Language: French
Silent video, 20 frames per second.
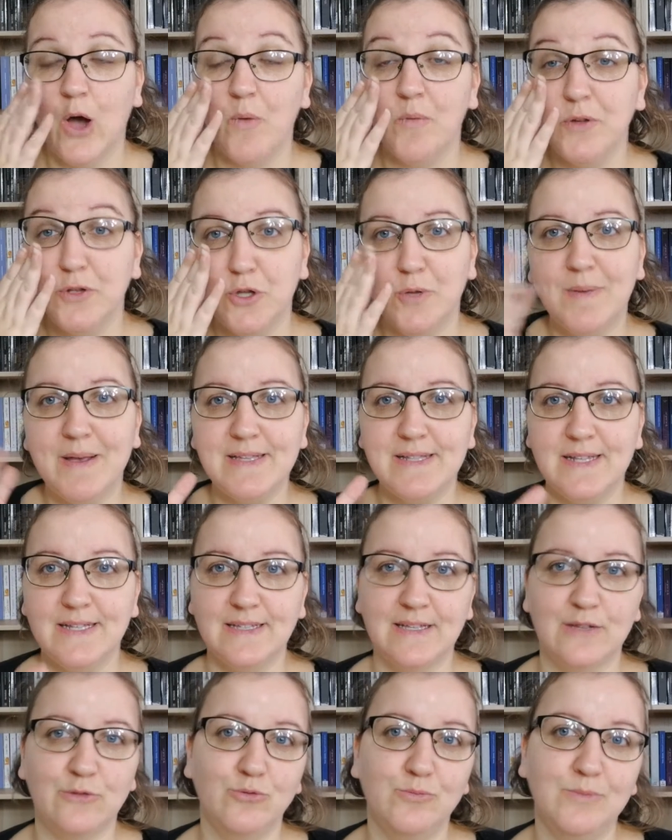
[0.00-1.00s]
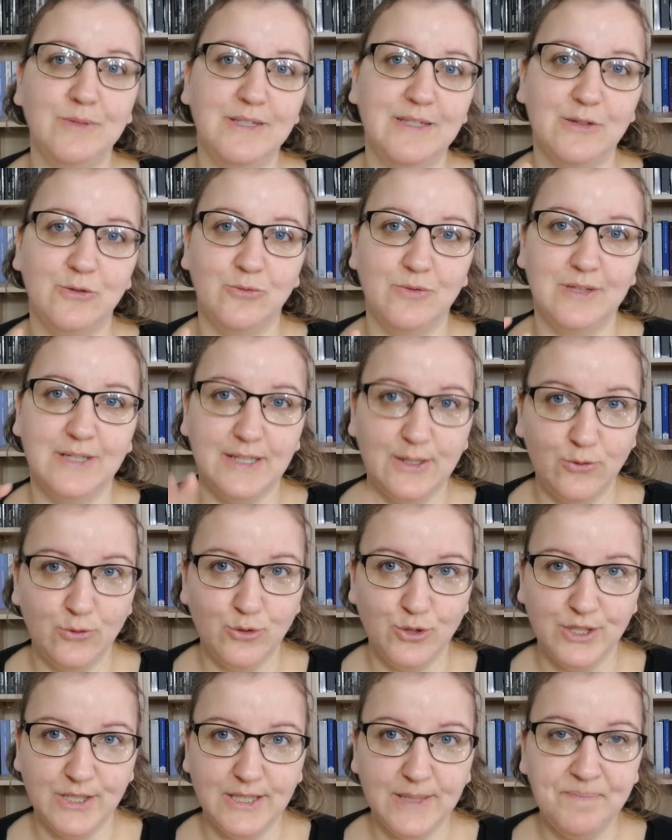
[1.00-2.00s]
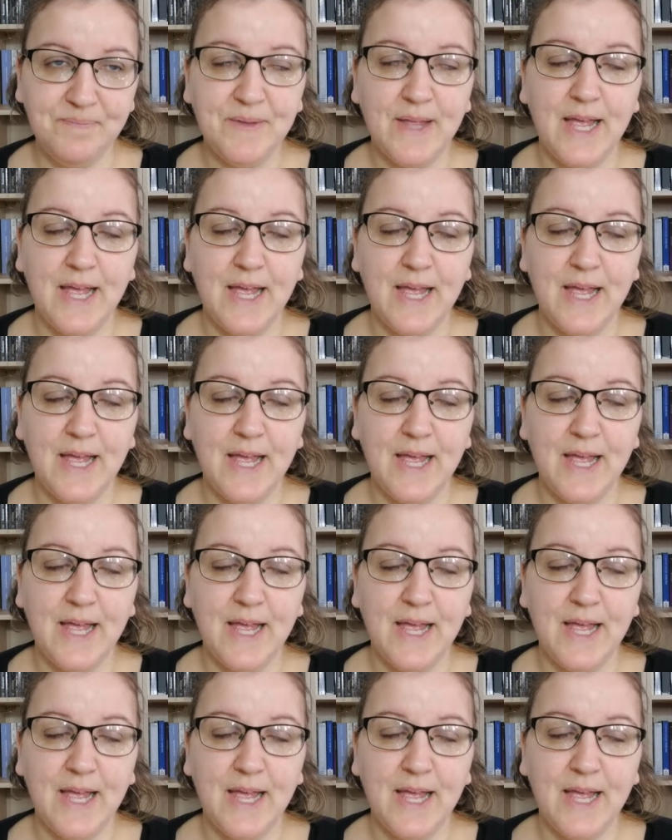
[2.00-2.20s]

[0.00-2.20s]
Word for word: En fait, de base, Les Insoumis, c'est une trilogie.